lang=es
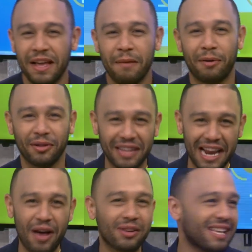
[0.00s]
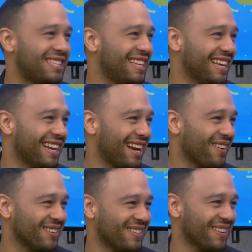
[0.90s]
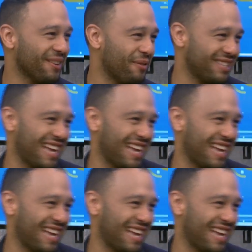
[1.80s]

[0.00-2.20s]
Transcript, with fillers: Pregúntele a José si tiene reconocimiento facial.